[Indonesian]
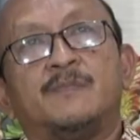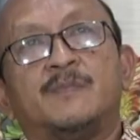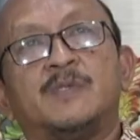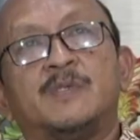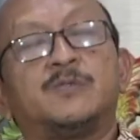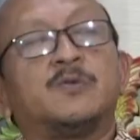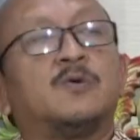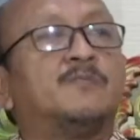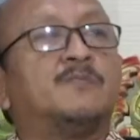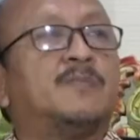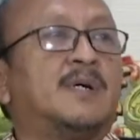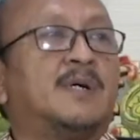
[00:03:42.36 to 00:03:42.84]

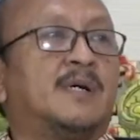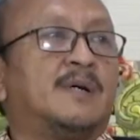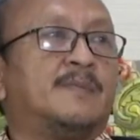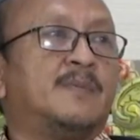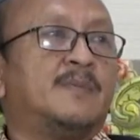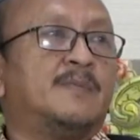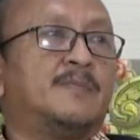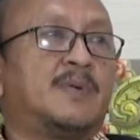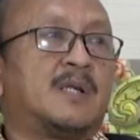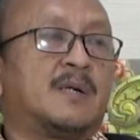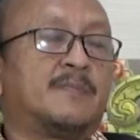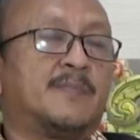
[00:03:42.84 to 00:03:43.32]
mencoba
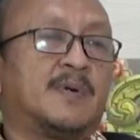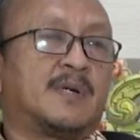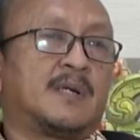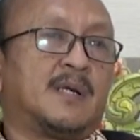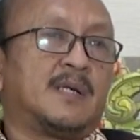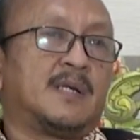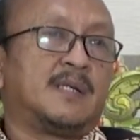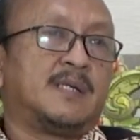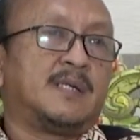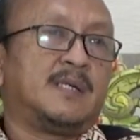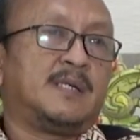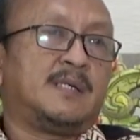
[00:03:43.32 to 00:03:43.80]
beberapa
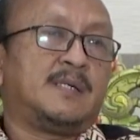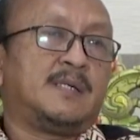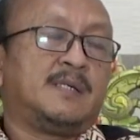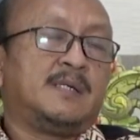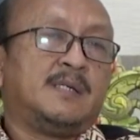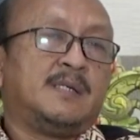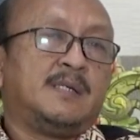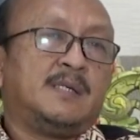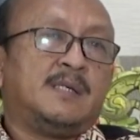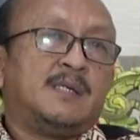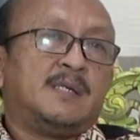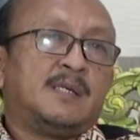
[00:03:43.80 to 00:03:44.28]
kali.
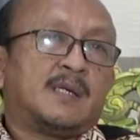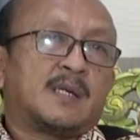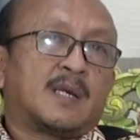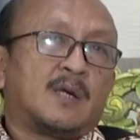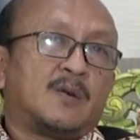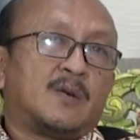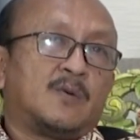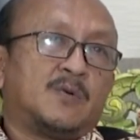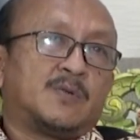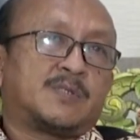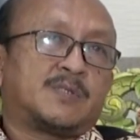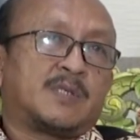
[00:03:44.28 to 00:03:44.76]
Mm-hmm.
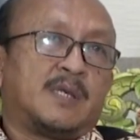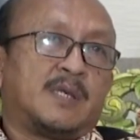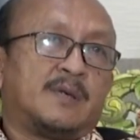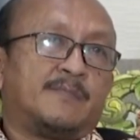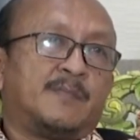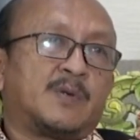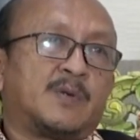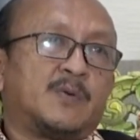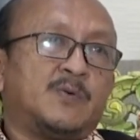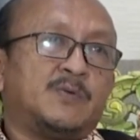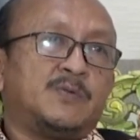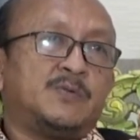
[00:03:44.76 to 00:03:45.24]
Kalau saya
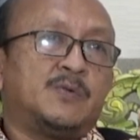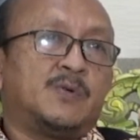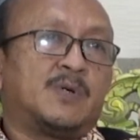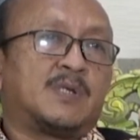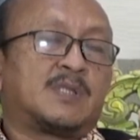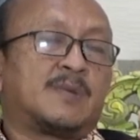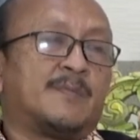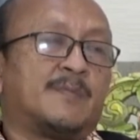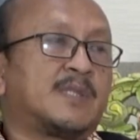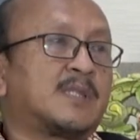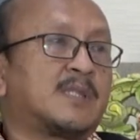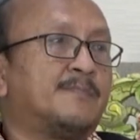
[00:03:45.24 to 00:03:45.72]
berkunjung ke
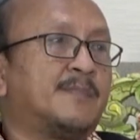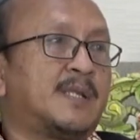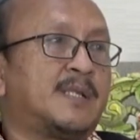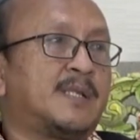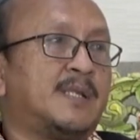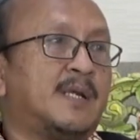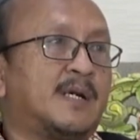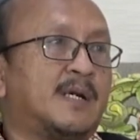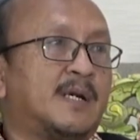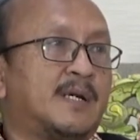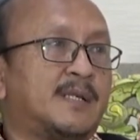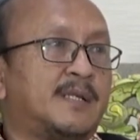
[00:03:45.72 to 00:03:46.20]
teman-teman
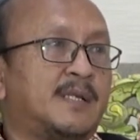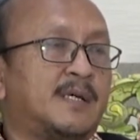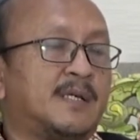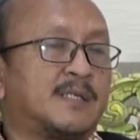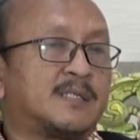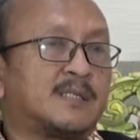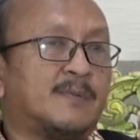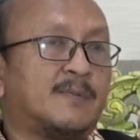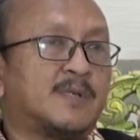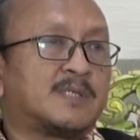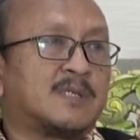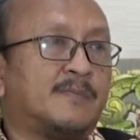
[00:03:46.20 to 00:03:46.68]
yang ada
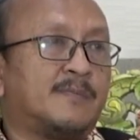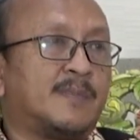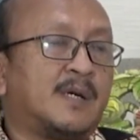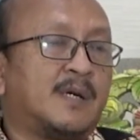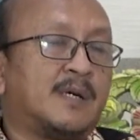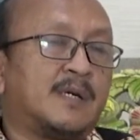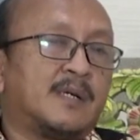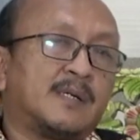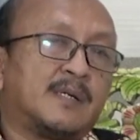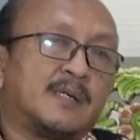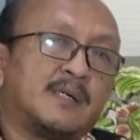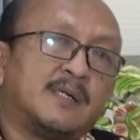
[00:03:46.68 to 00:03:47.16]

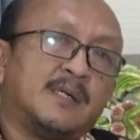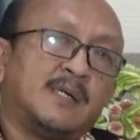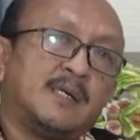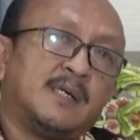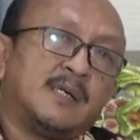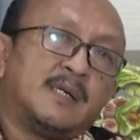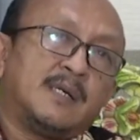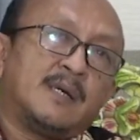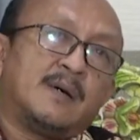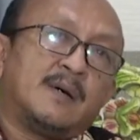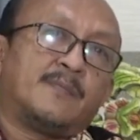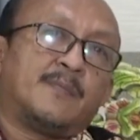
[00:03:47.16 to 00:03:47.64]
sama-sama
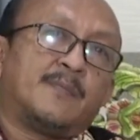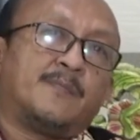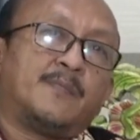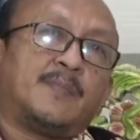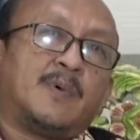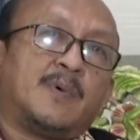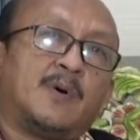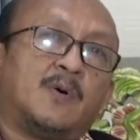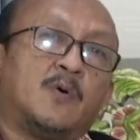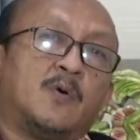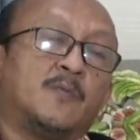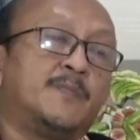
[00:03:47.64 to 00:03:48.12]

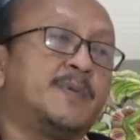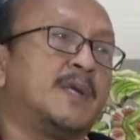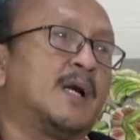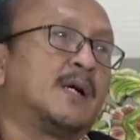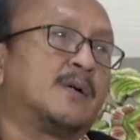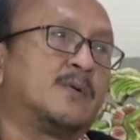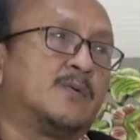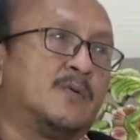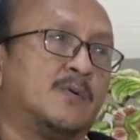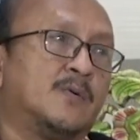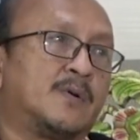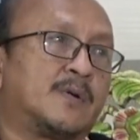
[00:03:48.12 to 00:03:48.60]
hobi
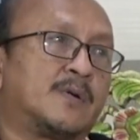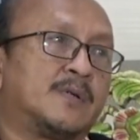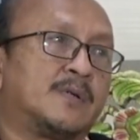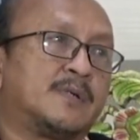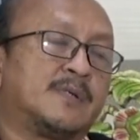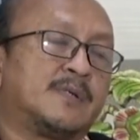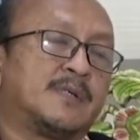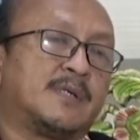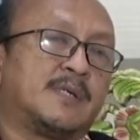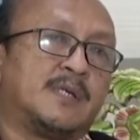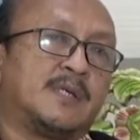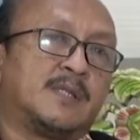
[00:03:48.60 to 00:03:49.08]
anggur,
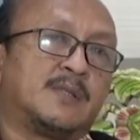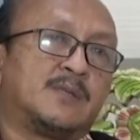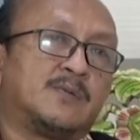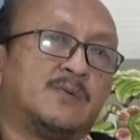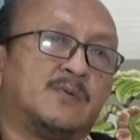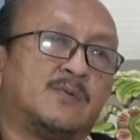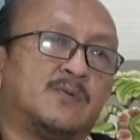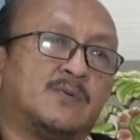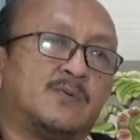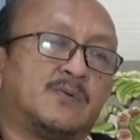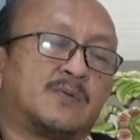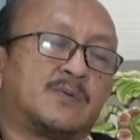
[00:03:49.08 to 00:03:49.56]
mm-hmm.
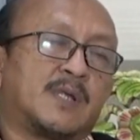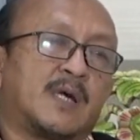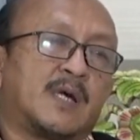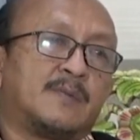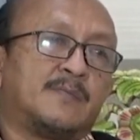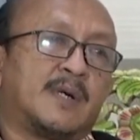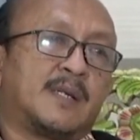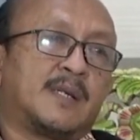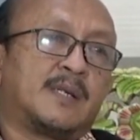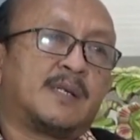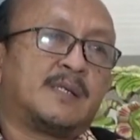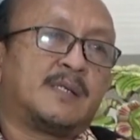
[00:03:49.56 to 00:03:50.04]
itu
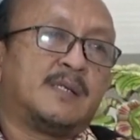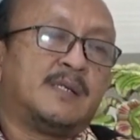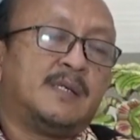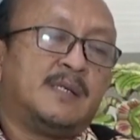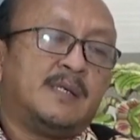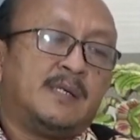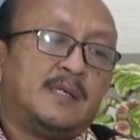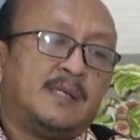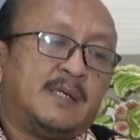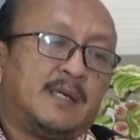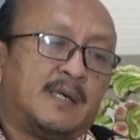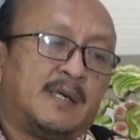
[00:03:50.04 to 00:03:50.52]
tanaman
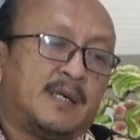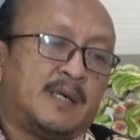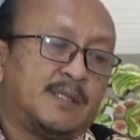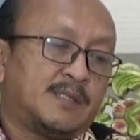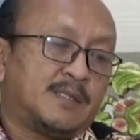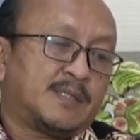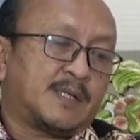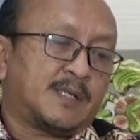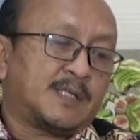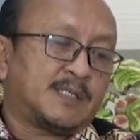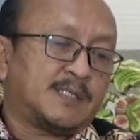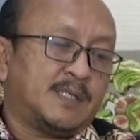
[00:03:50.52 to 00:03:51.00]

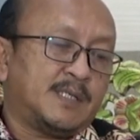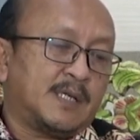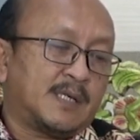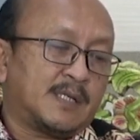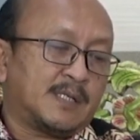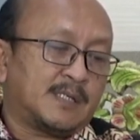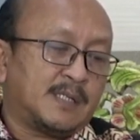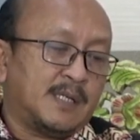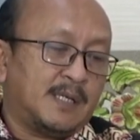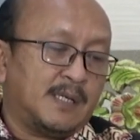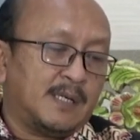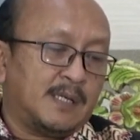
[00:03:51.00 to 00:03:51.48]
entres yang
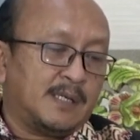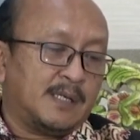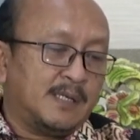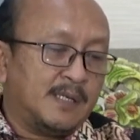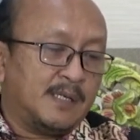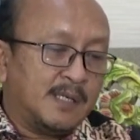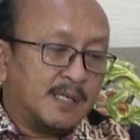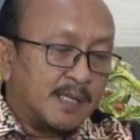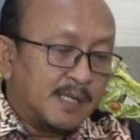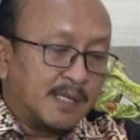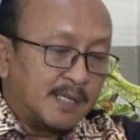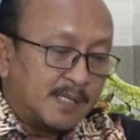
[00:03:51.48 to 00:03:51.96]
di
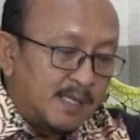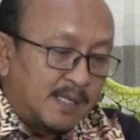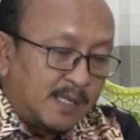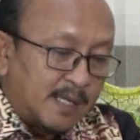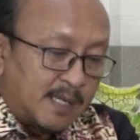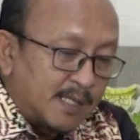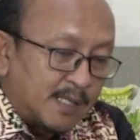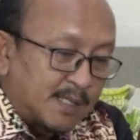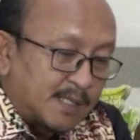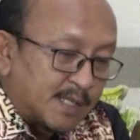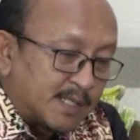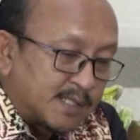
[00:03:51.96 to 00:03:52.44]
ini
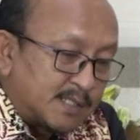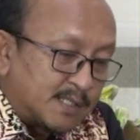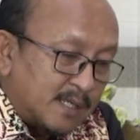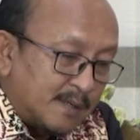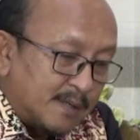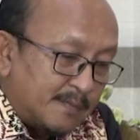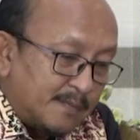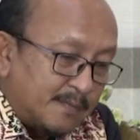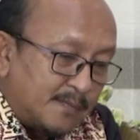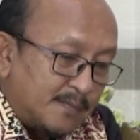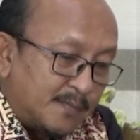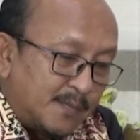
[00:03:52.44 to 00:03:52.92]
entresnya
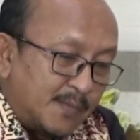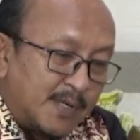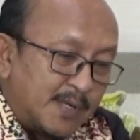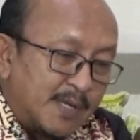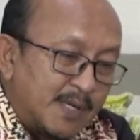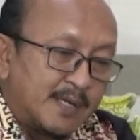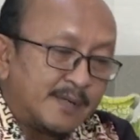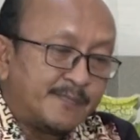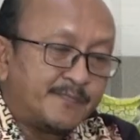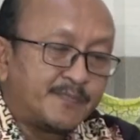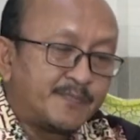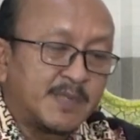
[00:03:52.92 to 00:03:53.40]
Bu
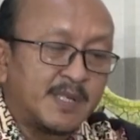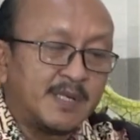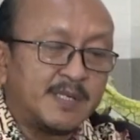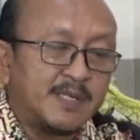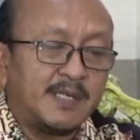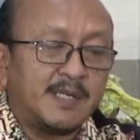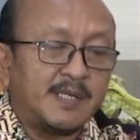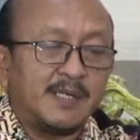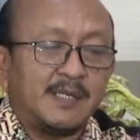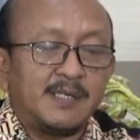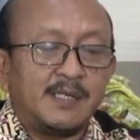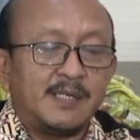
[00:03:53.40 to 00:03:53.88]
ya.
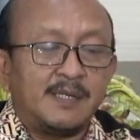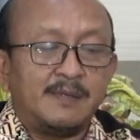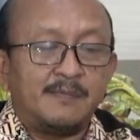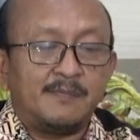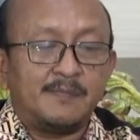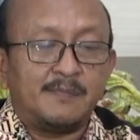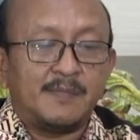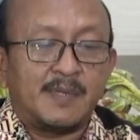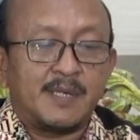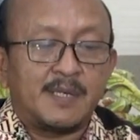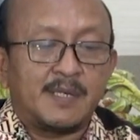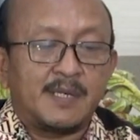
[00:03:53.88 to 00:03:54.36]
Jadi ini
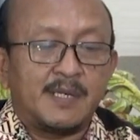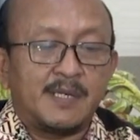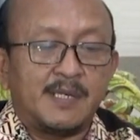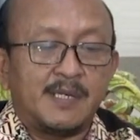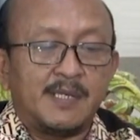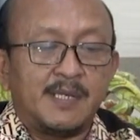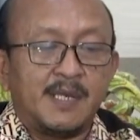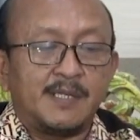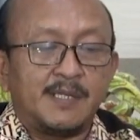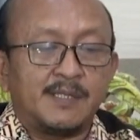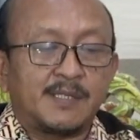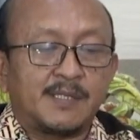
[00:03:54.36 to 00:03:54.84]
mereka
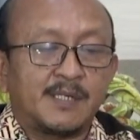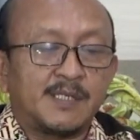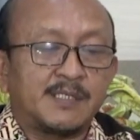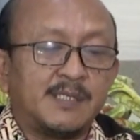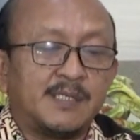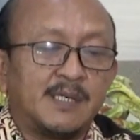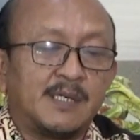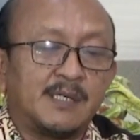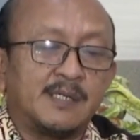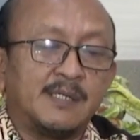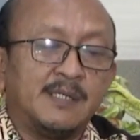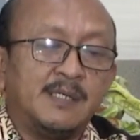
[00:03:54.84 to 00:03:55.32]
ini entres
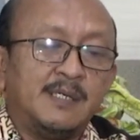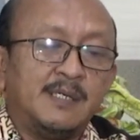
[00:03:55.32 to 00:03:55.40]
yang